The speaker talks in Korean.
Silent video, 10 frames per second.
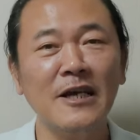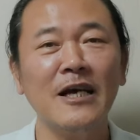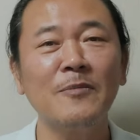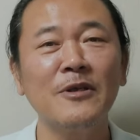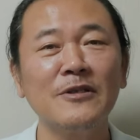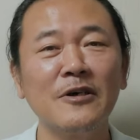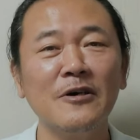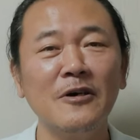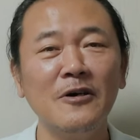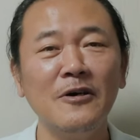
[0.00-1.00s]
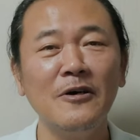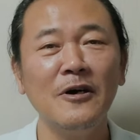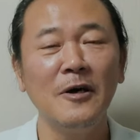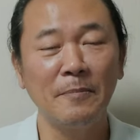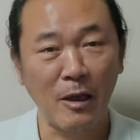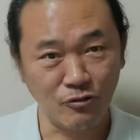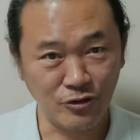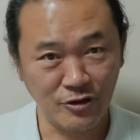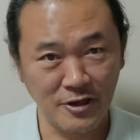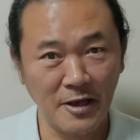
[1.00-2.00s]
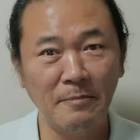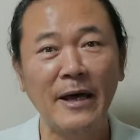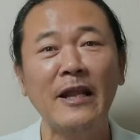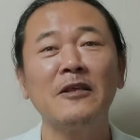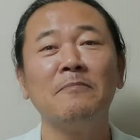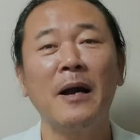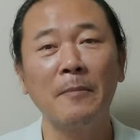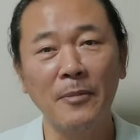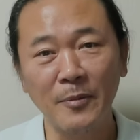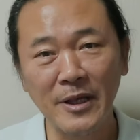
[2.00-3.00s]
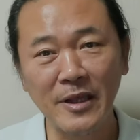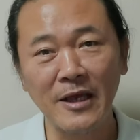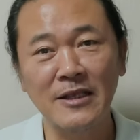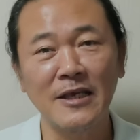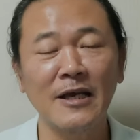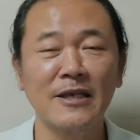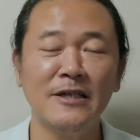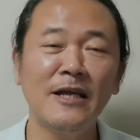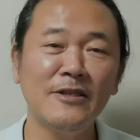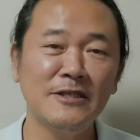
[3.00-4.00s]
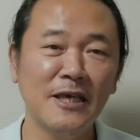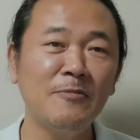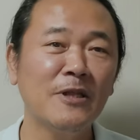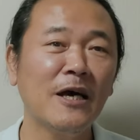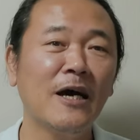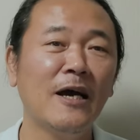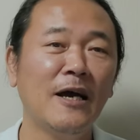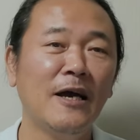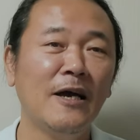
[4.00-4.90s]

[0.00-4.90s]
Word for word: 시작하면서 배운 말하는 방법에 대한 이야기를 하는 책입니다